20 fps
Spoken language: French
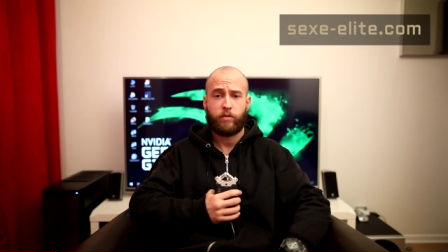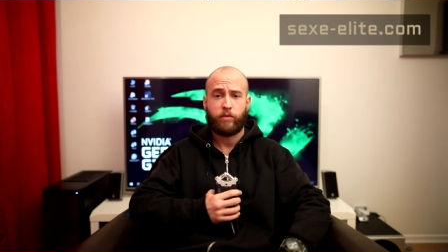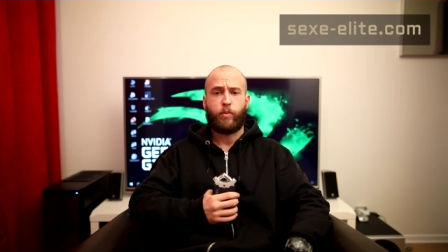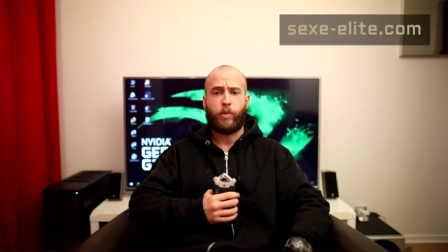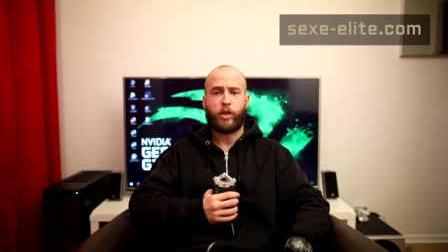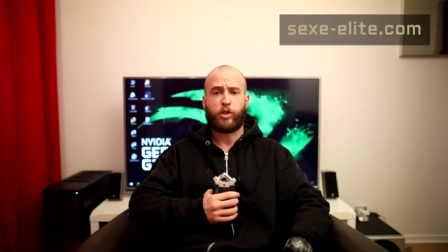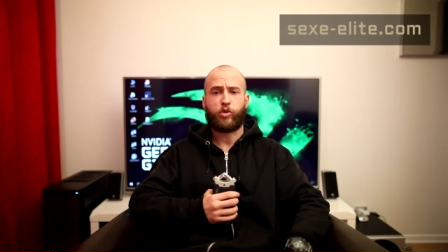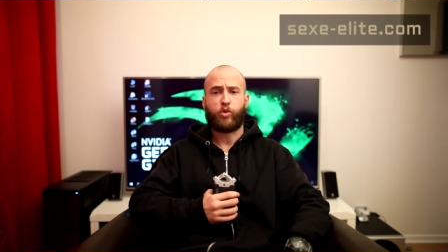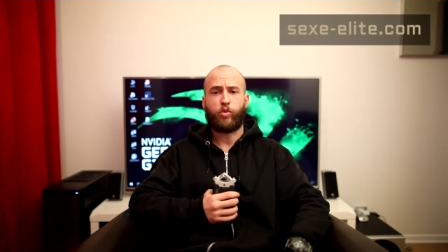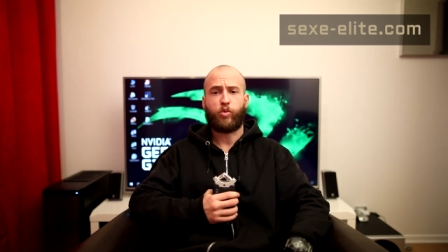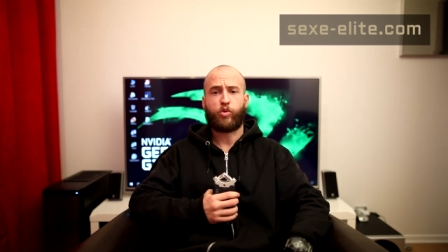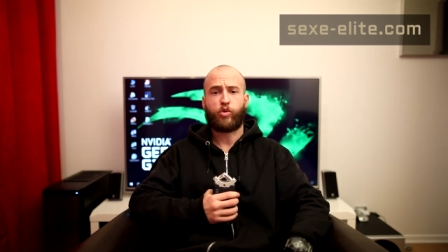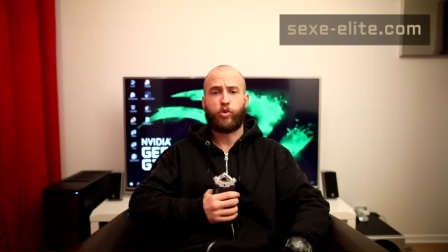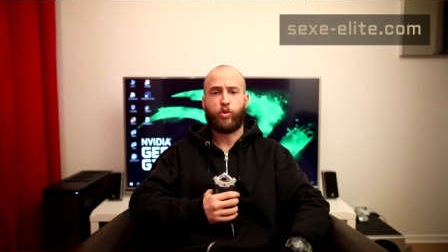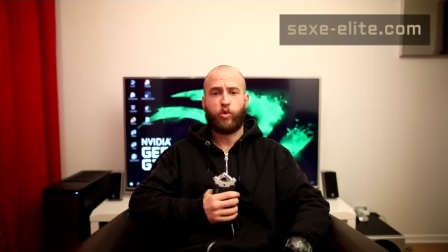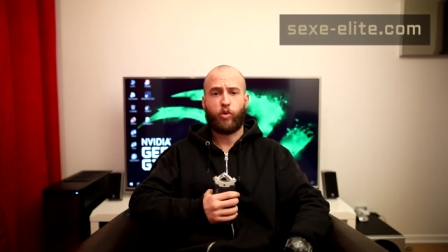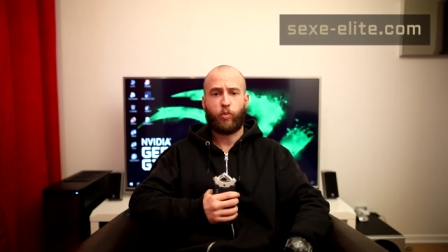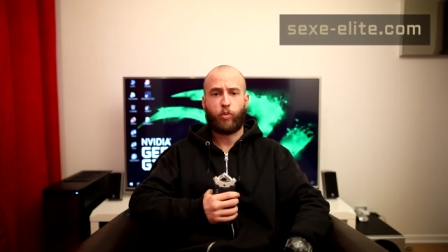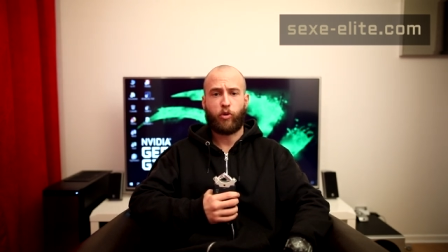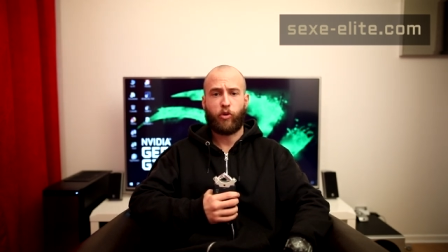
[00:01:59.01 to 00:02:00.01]
Passons au
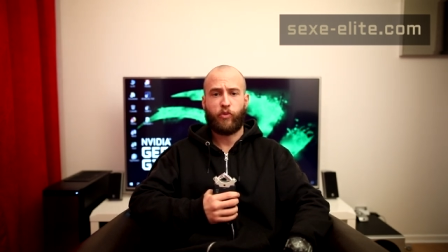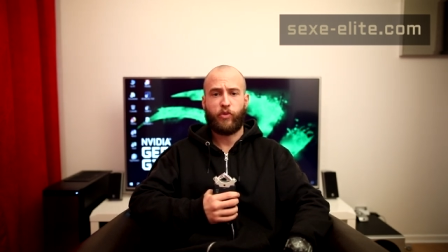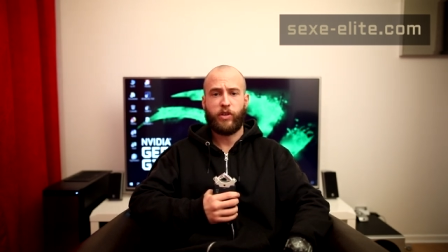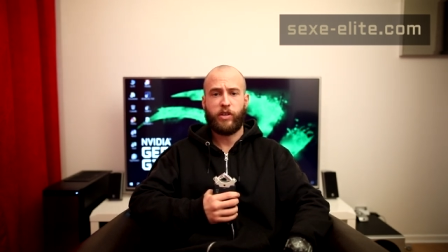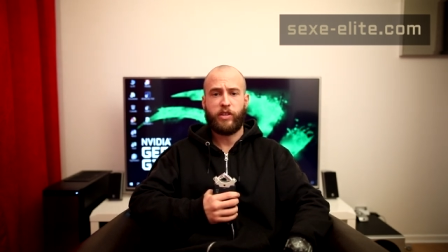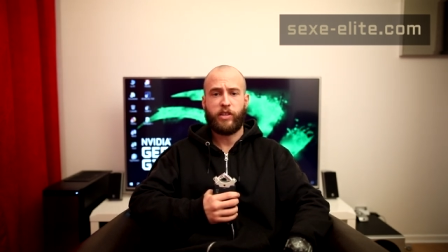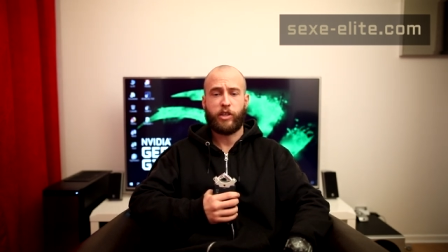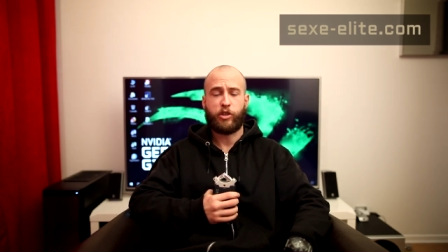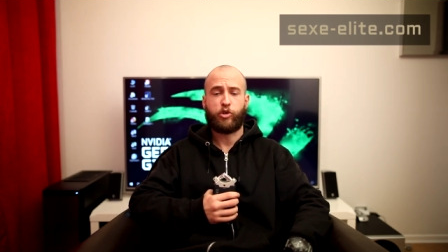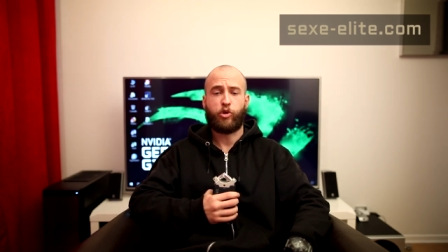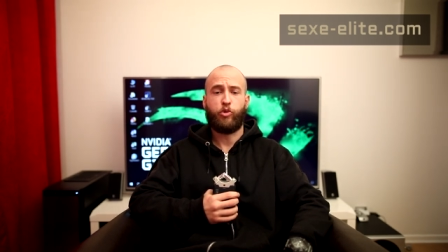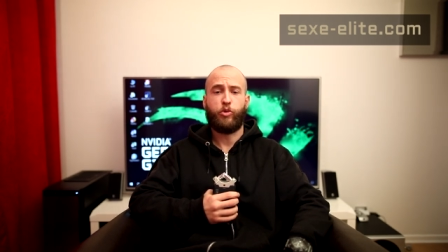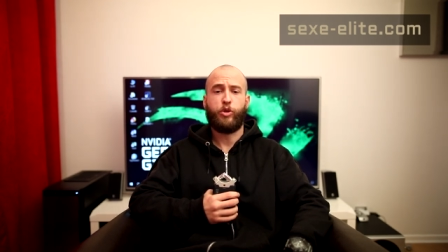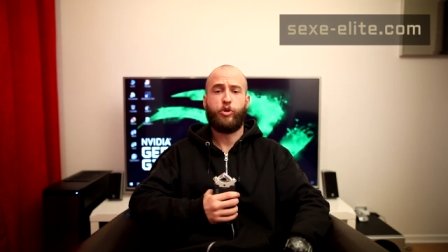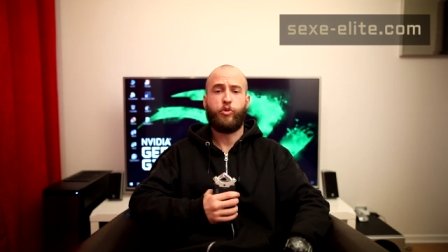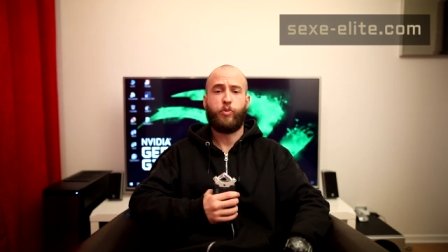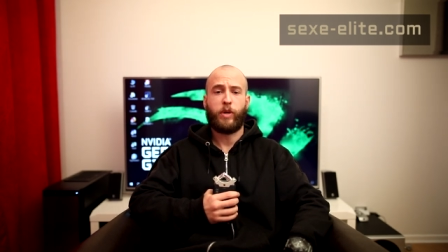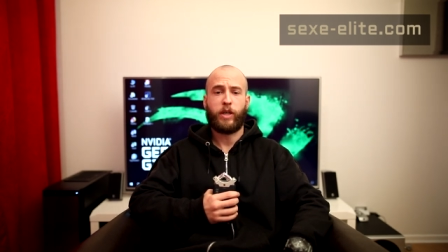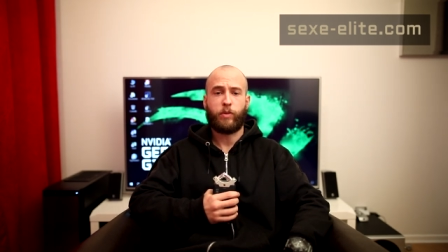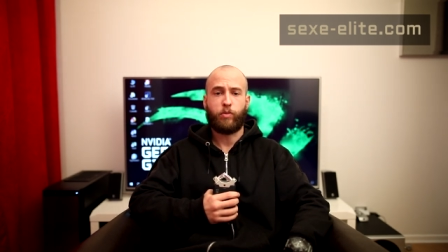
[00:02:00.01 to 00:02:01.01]
second profil qui est celui
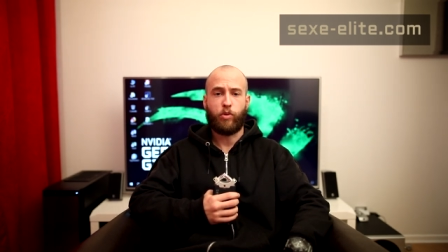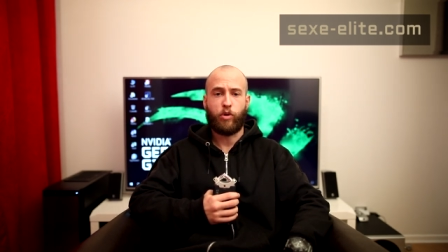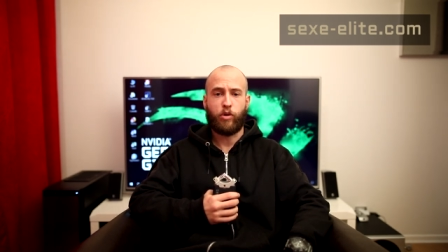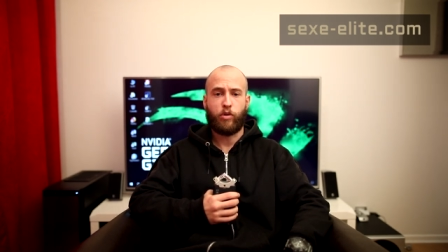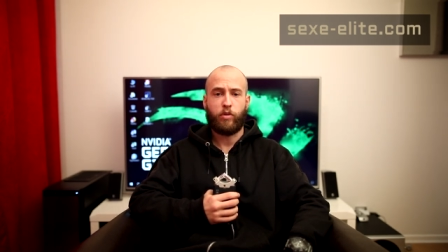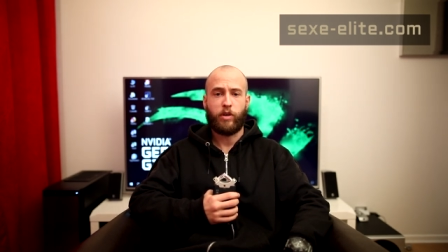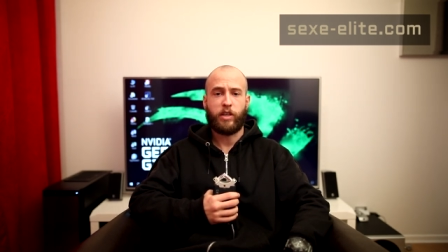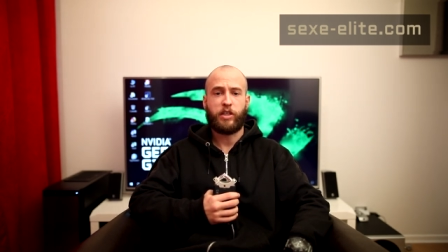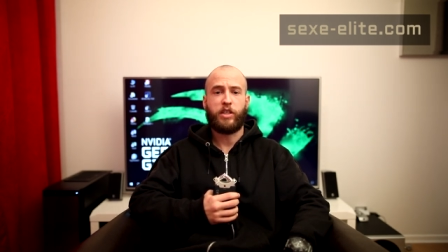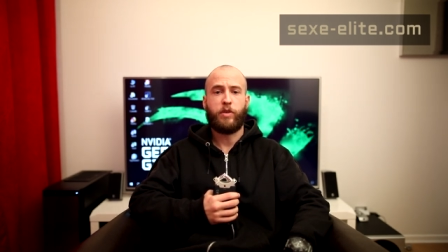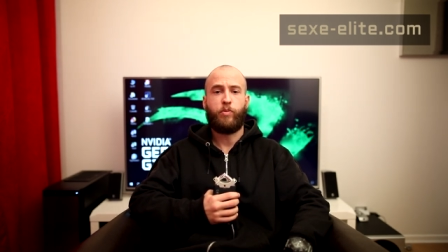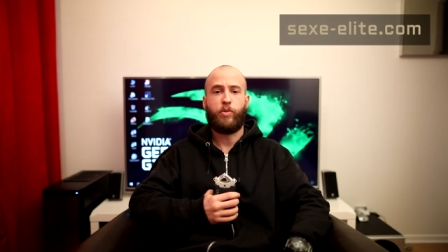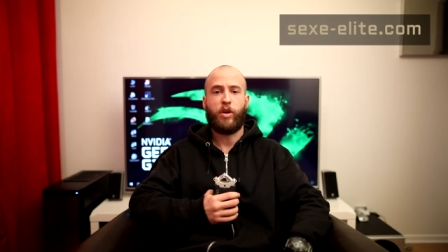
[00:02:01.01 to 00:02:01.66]
du mec beau et qui